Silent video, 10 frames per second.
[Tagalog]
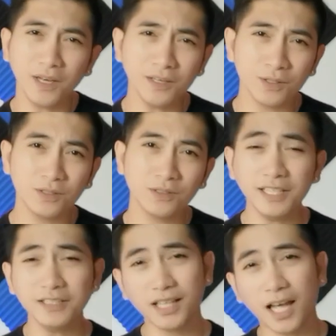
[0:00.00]
Pero,
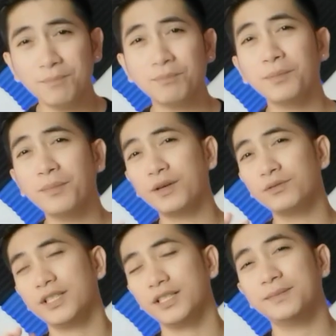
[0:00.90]
in time, pag
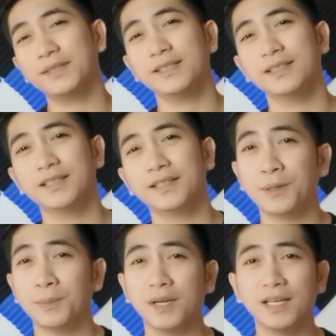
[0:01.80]
meron ka naman na
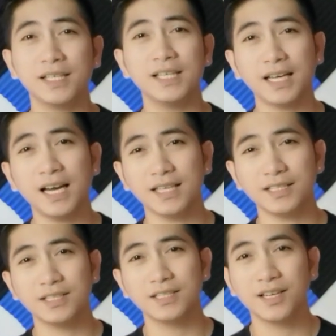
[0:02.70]
malaking
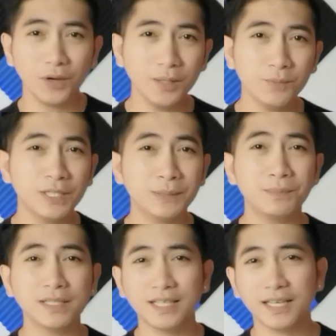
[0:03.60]
cash, pwede mo nang
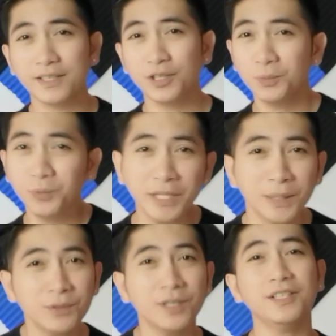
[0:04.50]
bagsakan or pwede
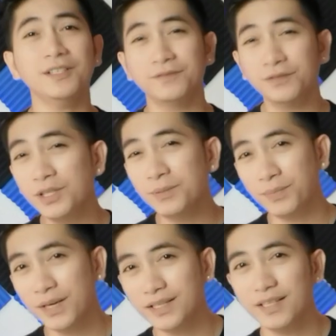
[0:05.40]
mo nang i-fully
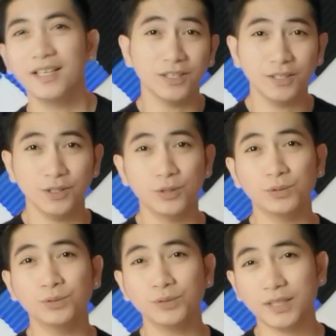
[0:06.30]
paid yung
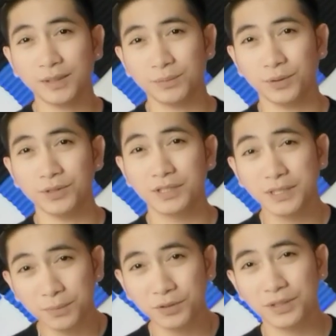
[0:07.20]
utang mo
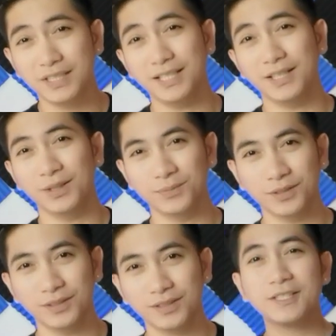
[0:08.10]
sa motorsiklo mo.
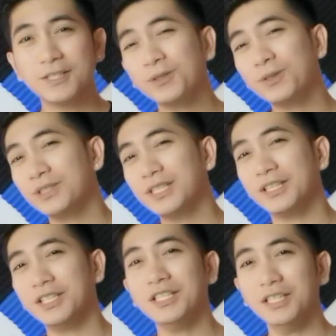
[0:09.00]
So kung sa
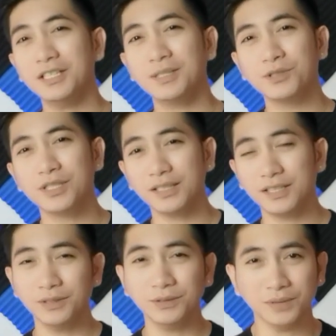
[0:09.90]
3 years mo siyang
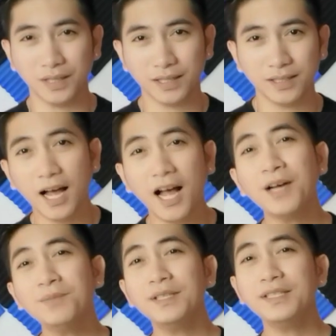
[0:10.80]
kinuha,
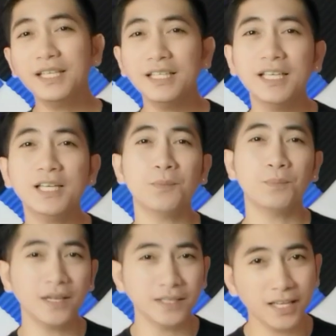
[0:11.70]
ang magiging
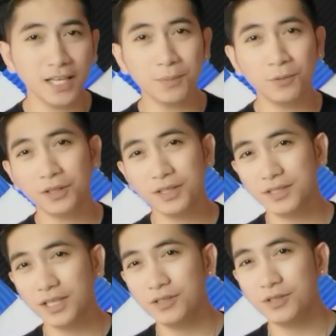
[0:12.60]
monthly
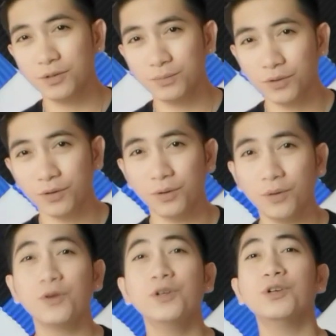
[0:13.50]
amortization mo
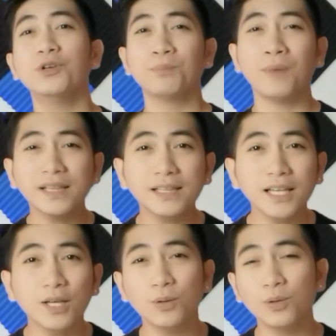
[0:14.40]
or your
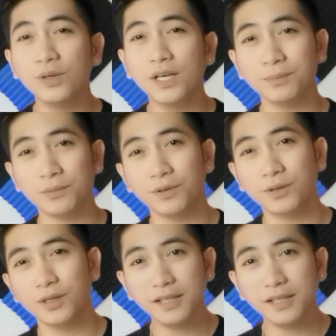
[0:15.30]
monthly hulugan mo